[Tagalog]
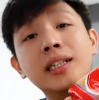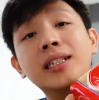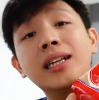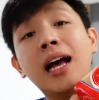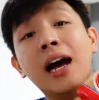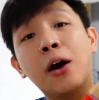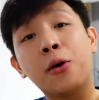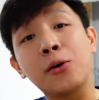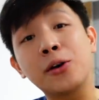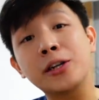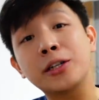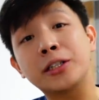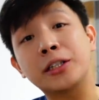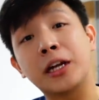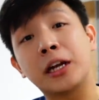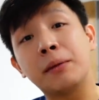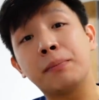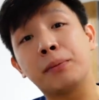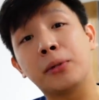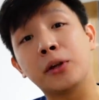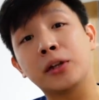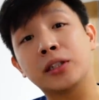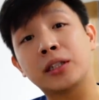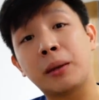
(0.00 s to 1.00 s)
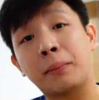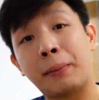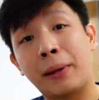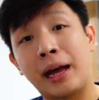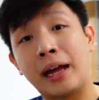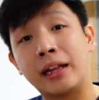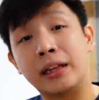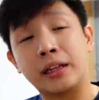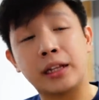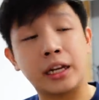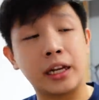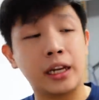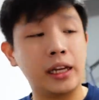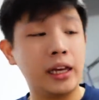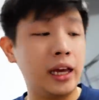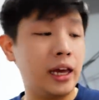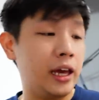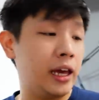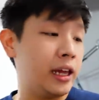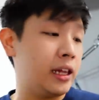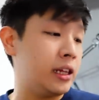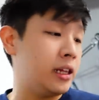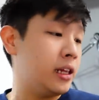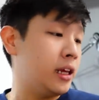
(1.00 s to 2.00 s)
is our staple sa pantry
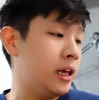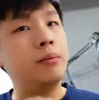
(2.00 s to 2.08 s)
and